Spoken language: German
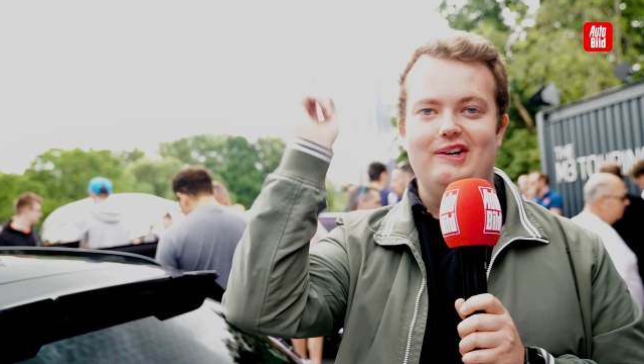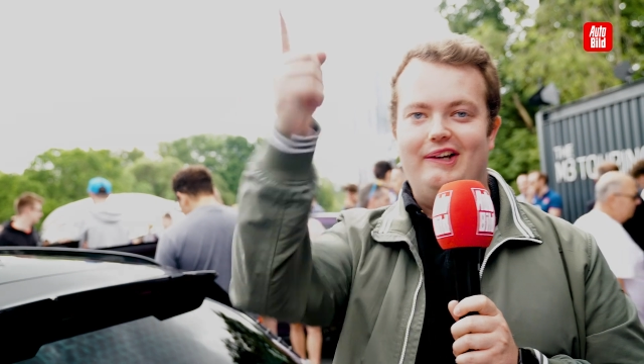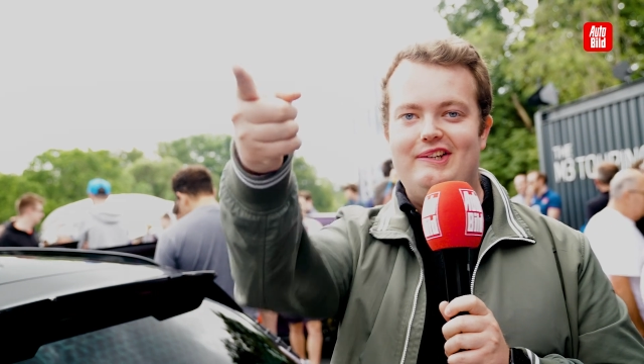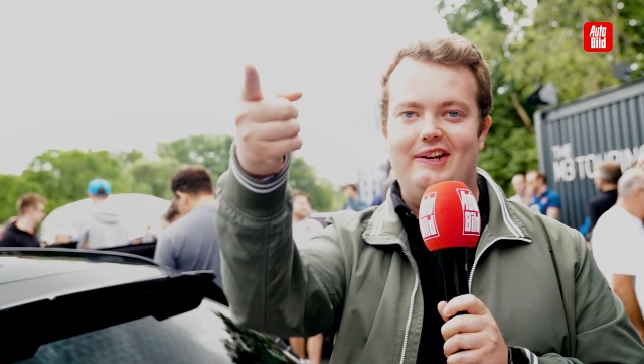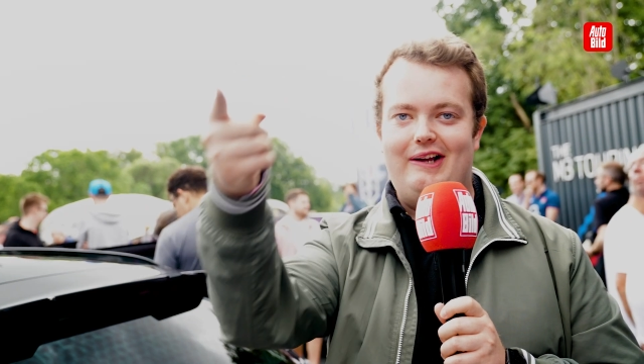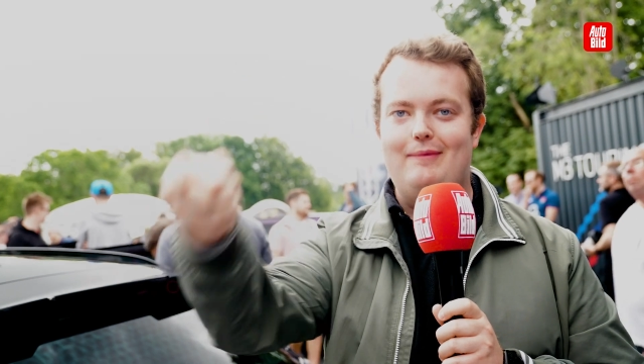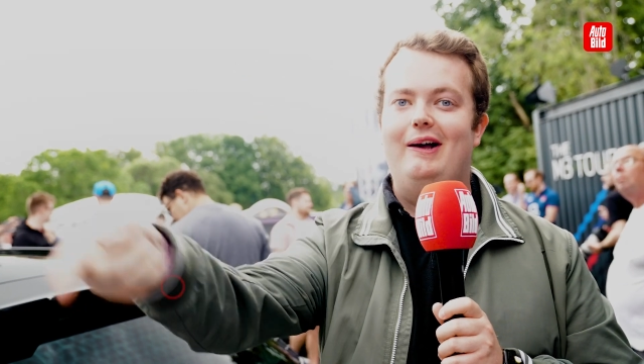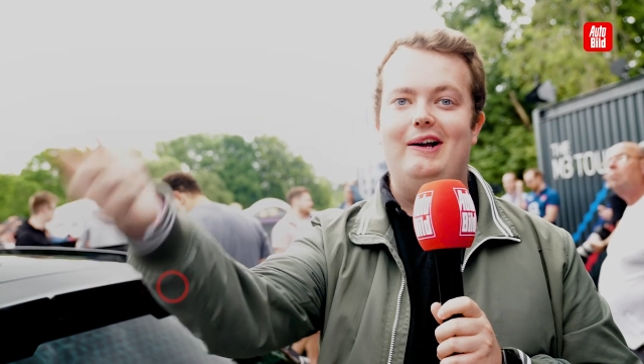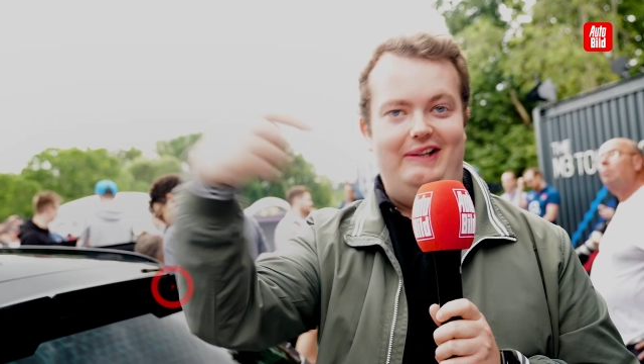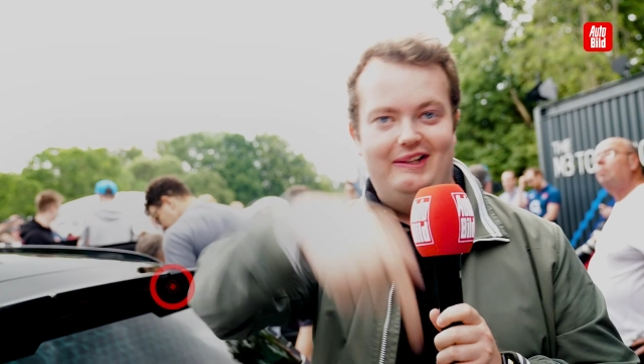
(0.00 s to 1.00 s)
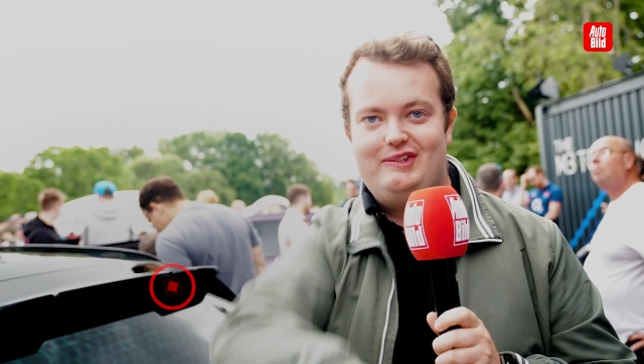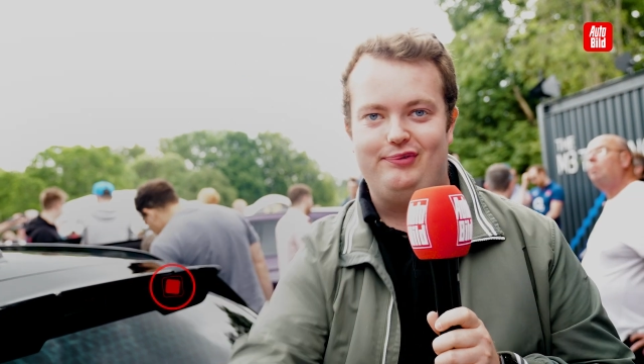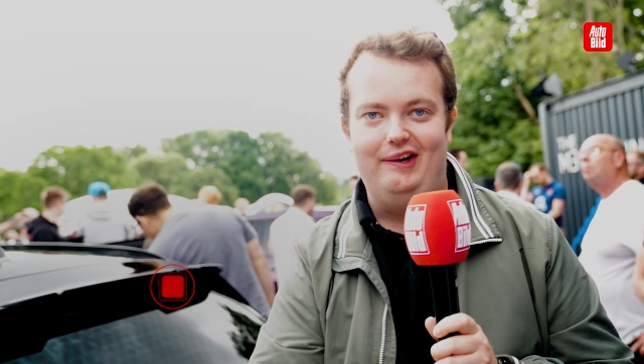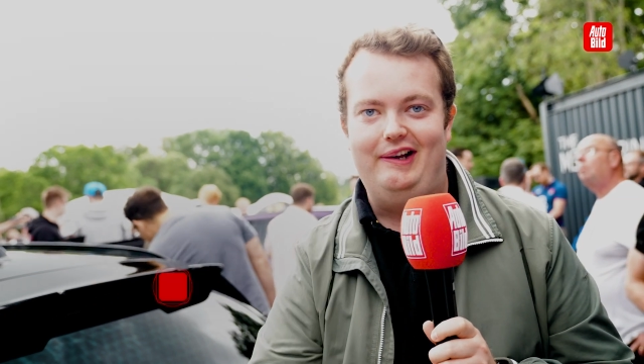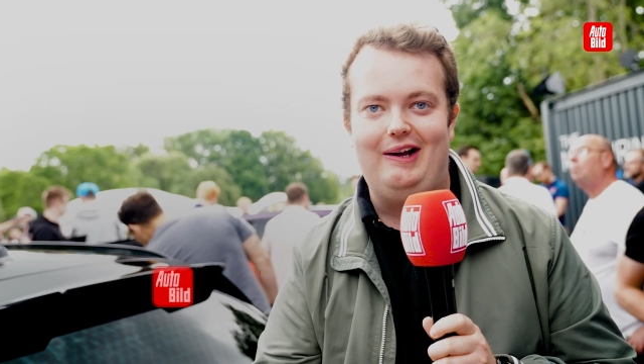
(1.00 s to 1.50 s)
ich noch hinter der Kamera, jetzt
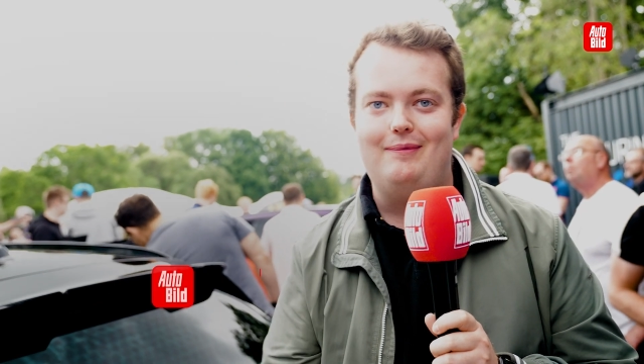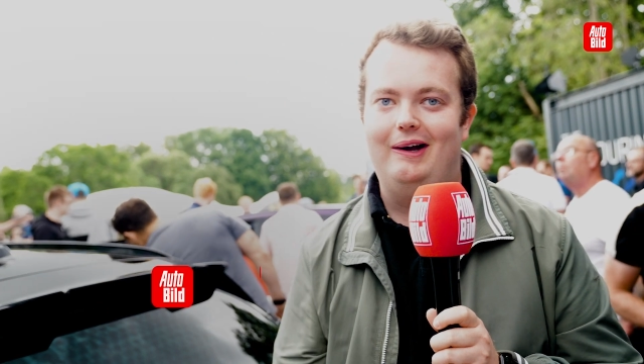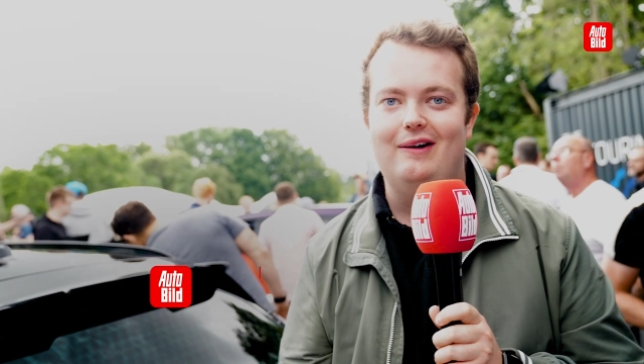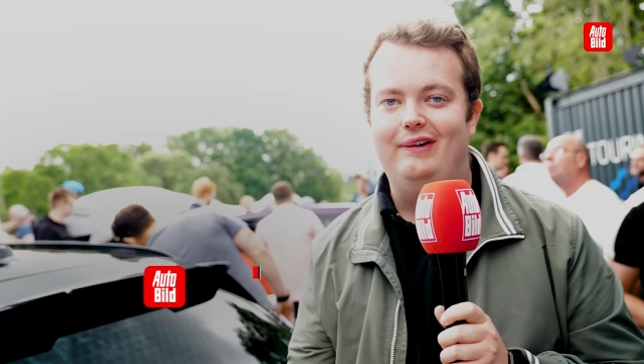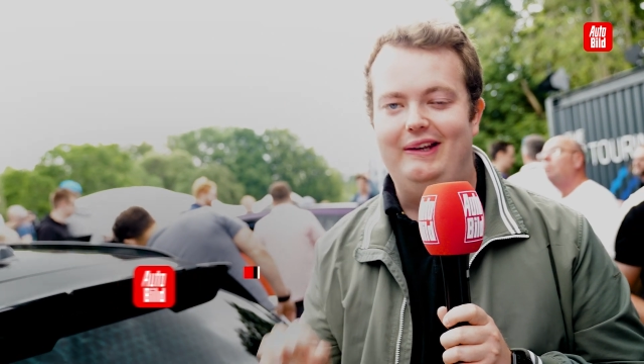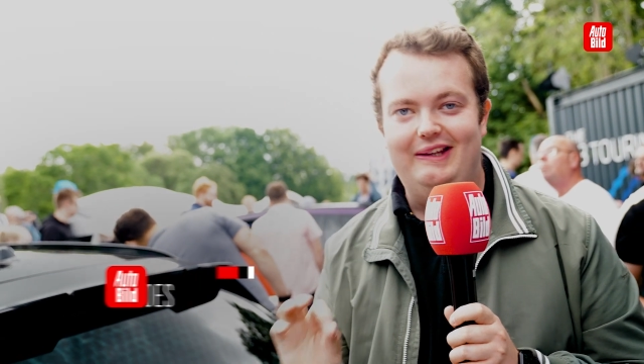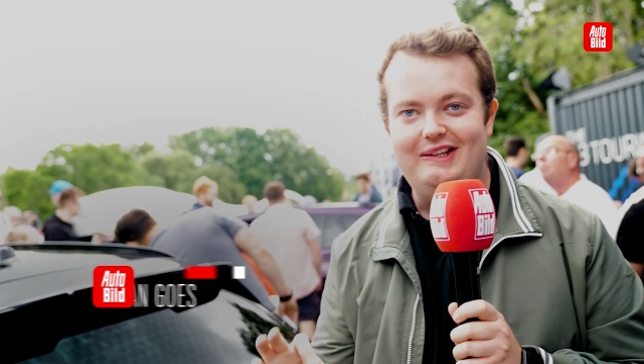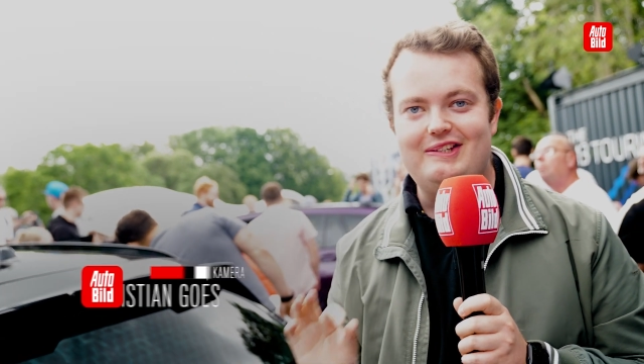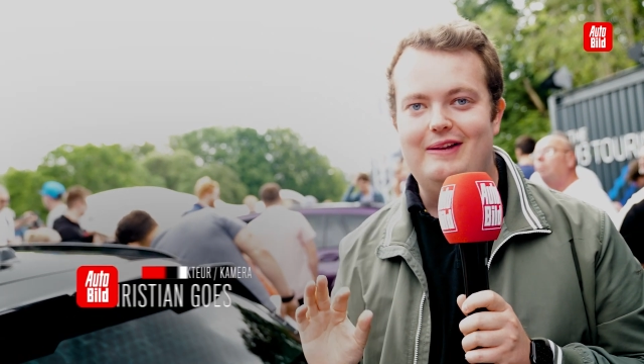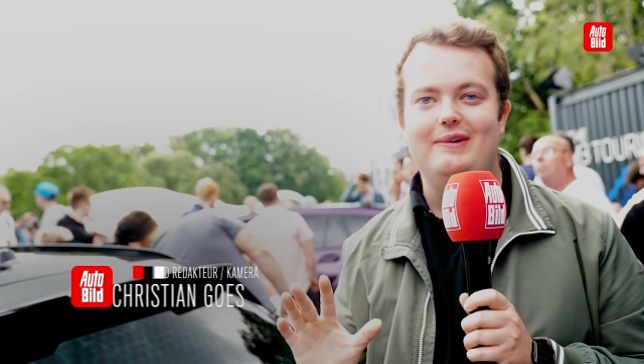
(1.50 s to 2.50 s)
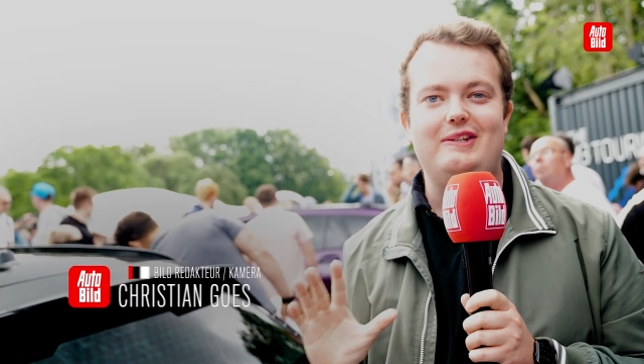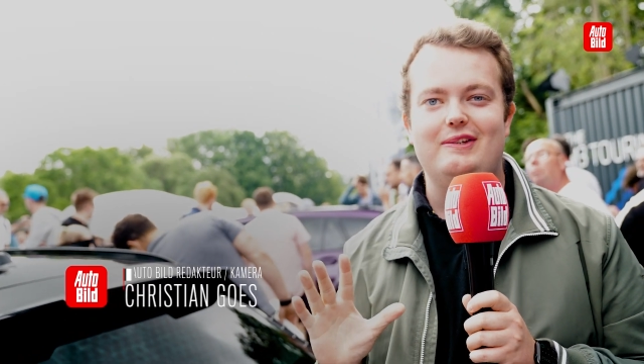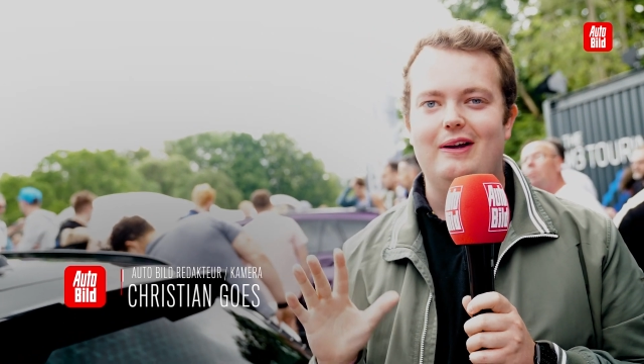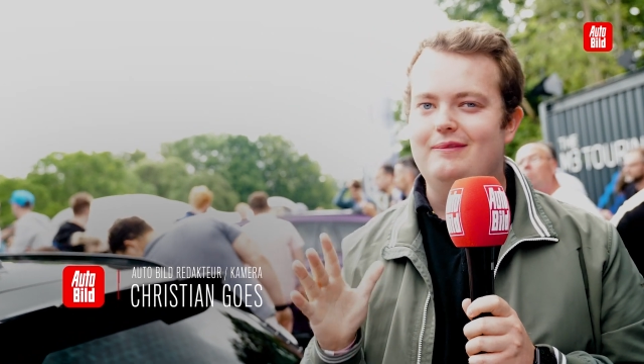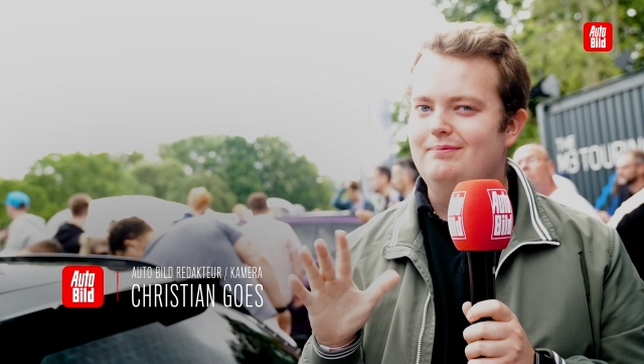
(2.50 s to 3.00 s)
vor der Kamera, weil ich nämlich
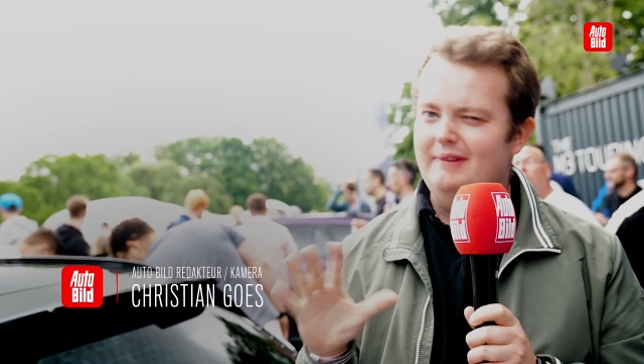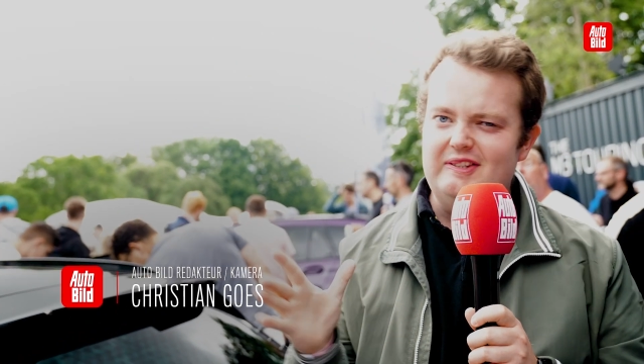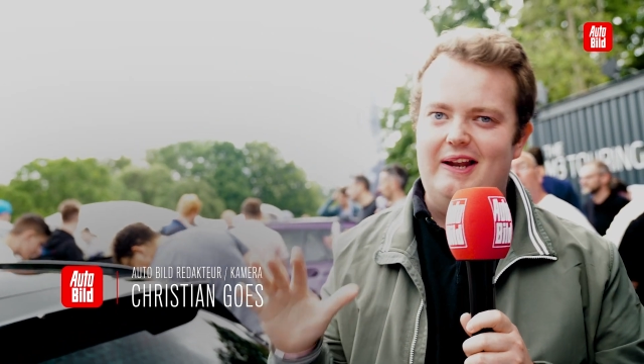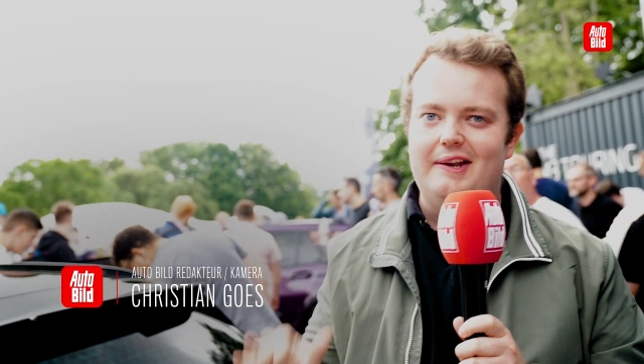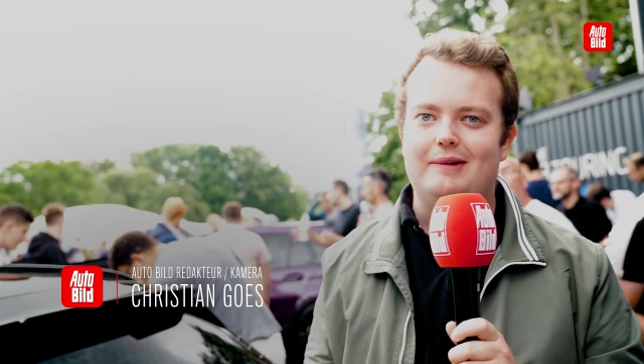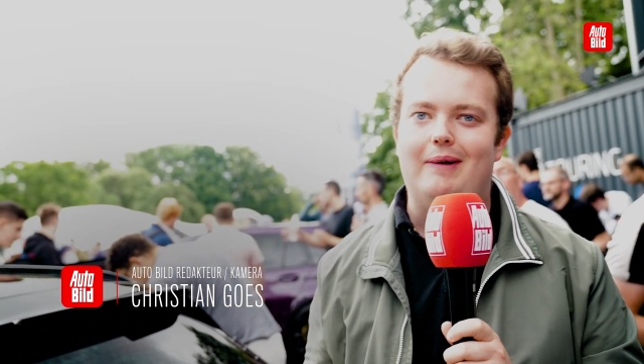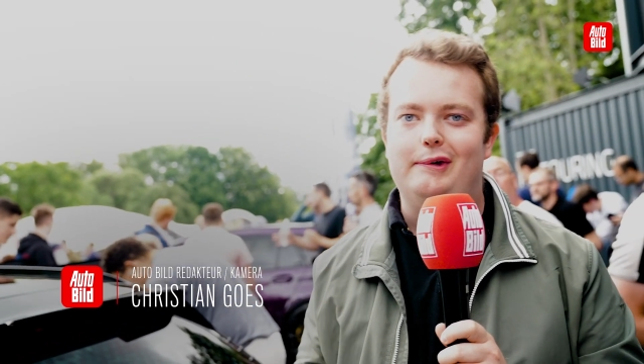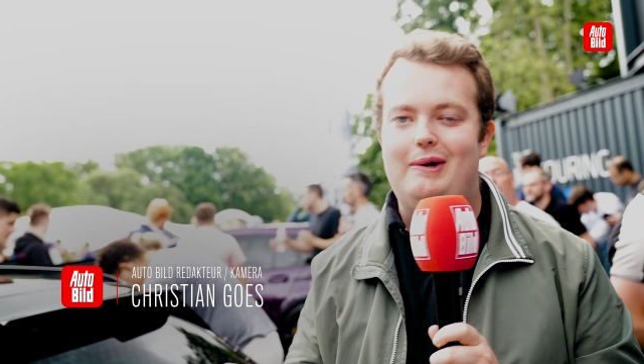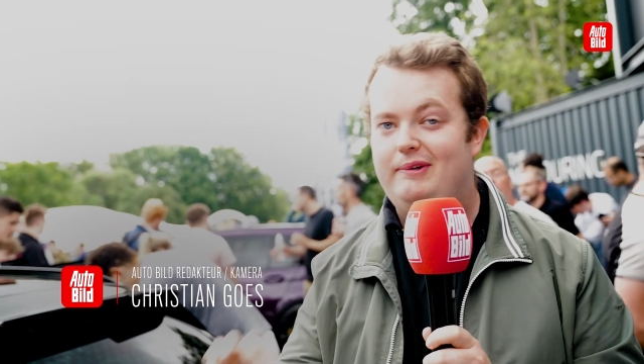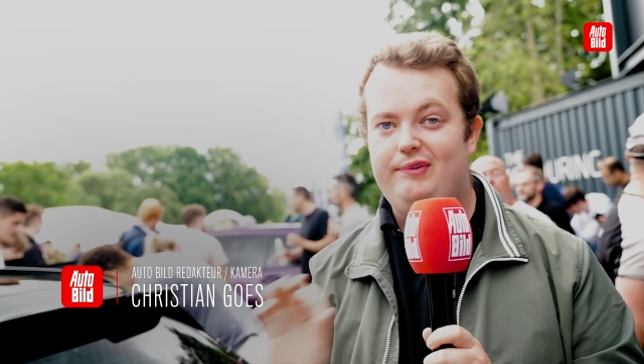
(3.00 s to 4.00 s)
bisschen andere Meinung habe.